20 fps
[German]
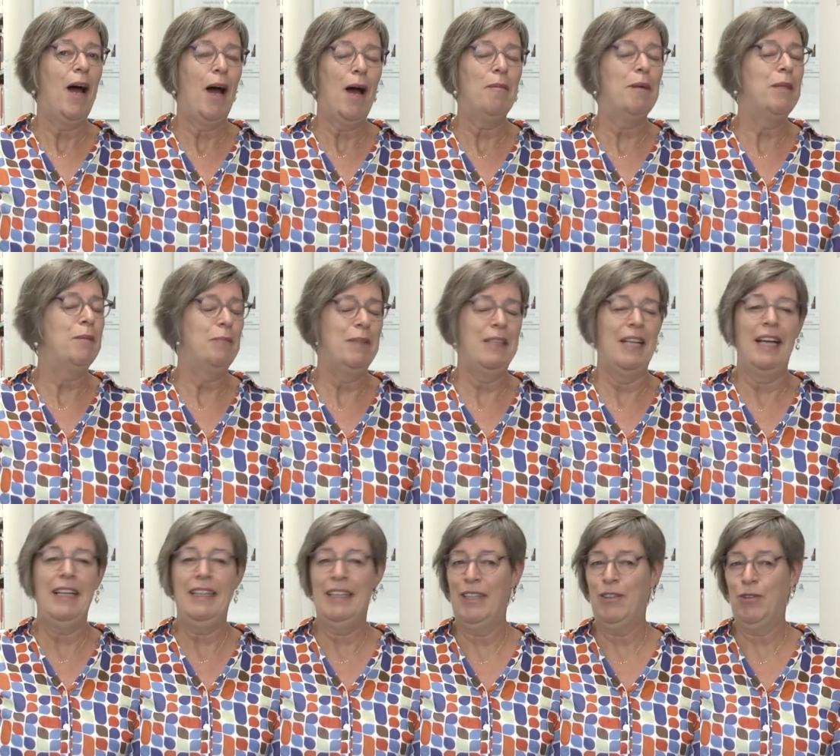aber ich bin
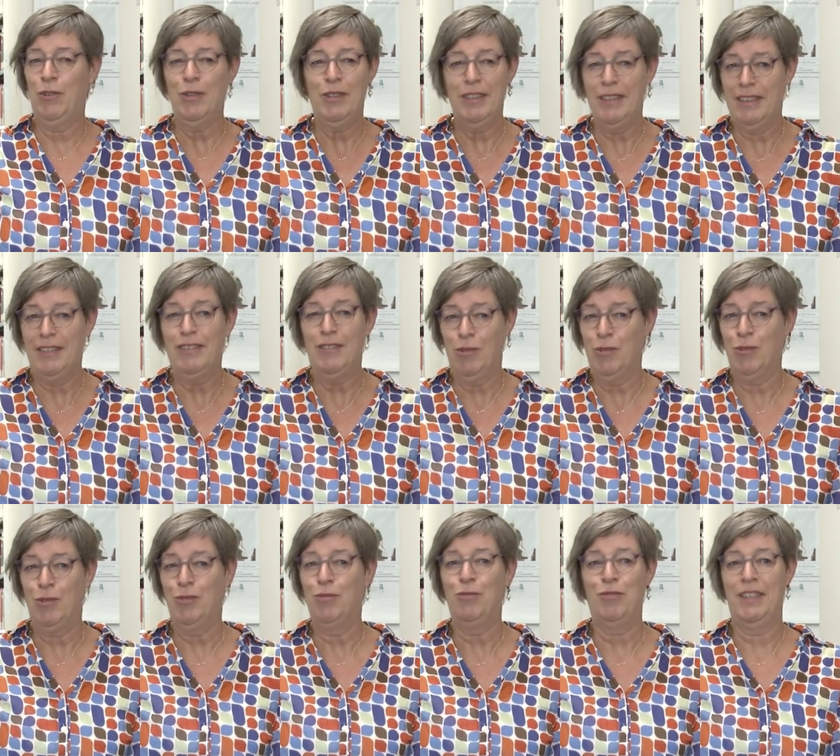eigentlich doch nicht so
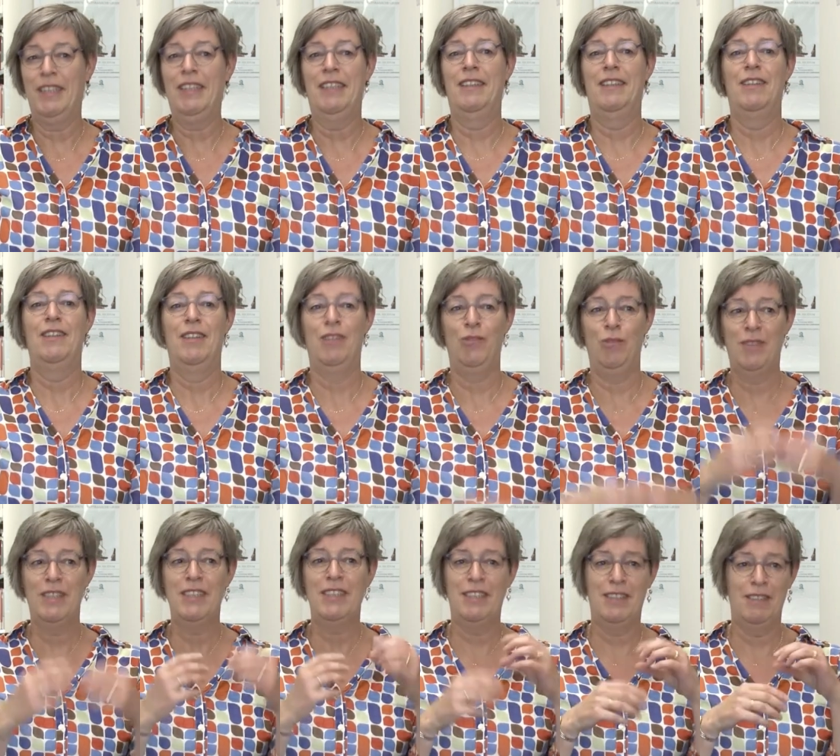zufrieden. Und
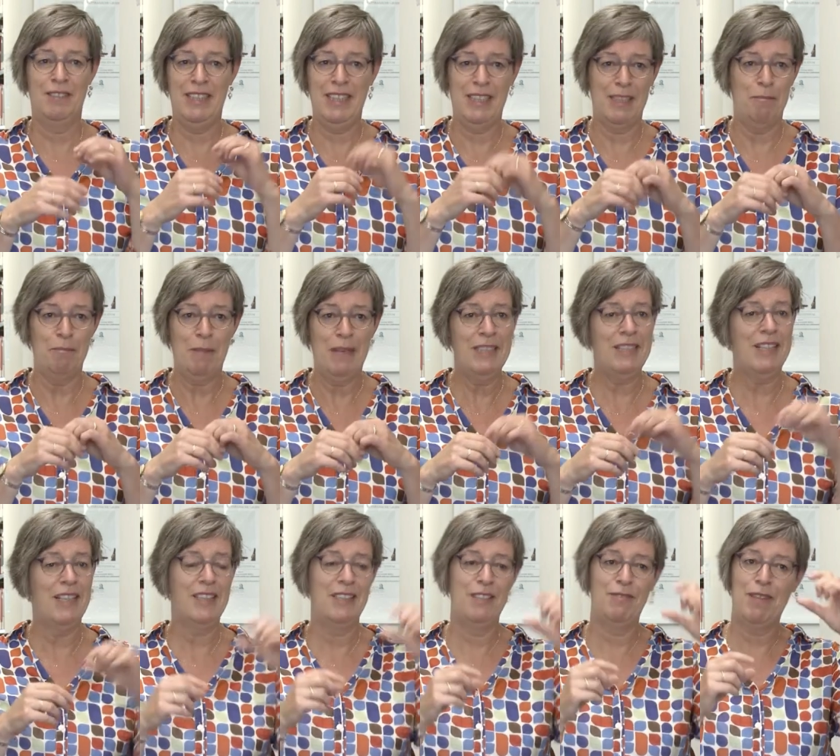was er der gemacht
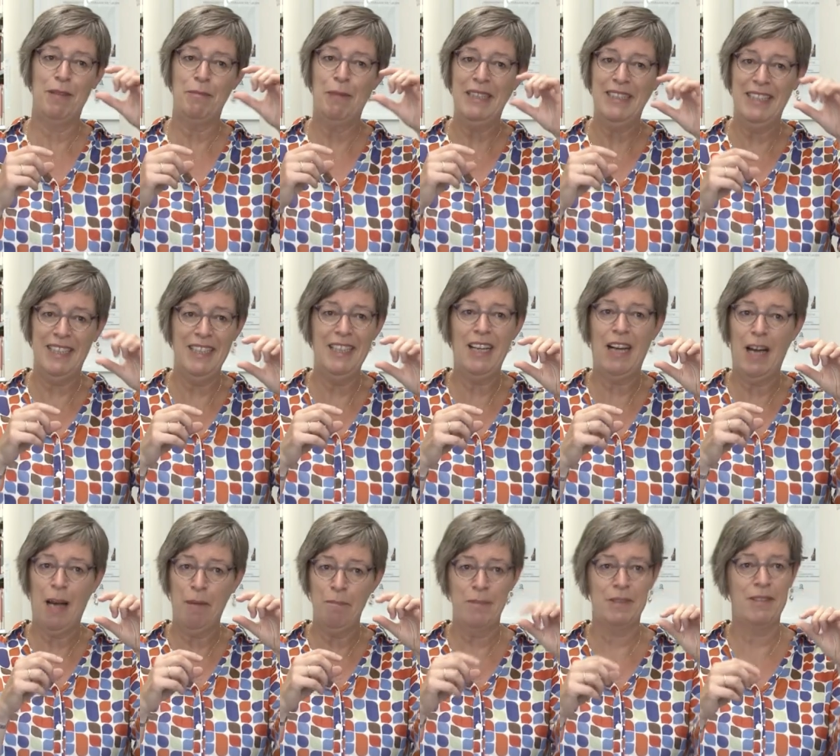hat, war bei jeder
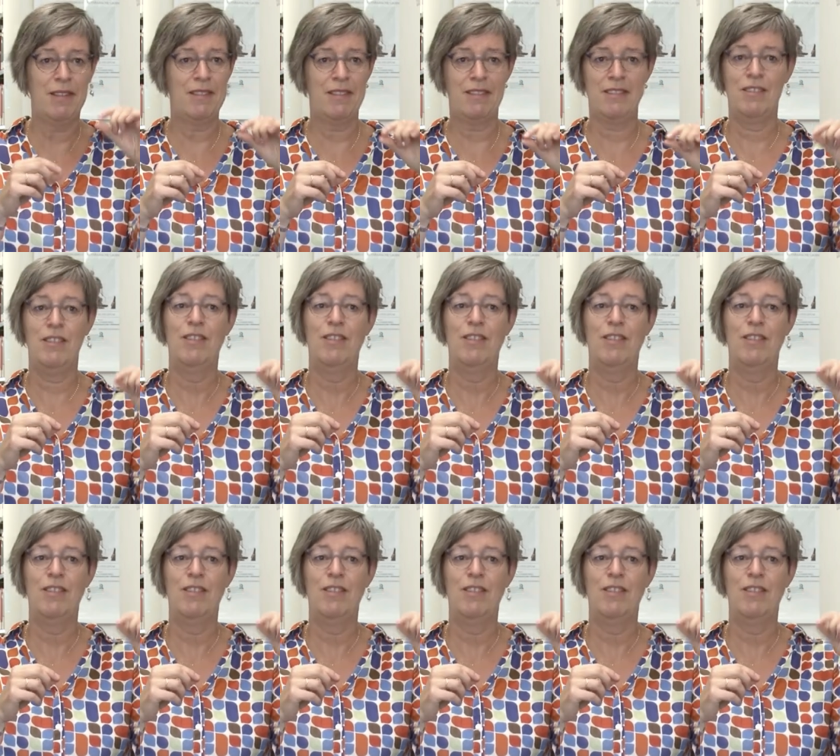Absatz